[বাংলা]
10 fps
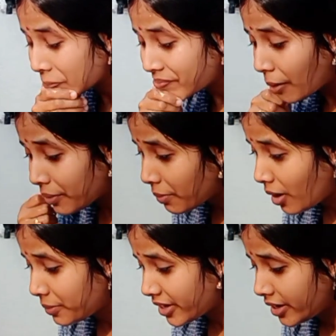বাপরে
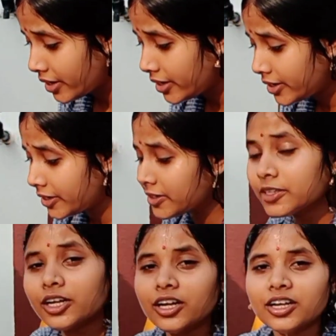বাপ ঠান্ডা
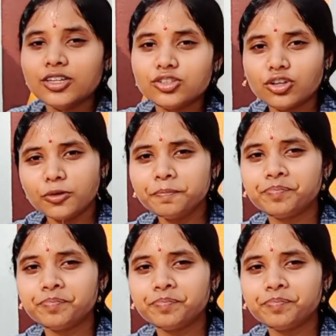তো চলো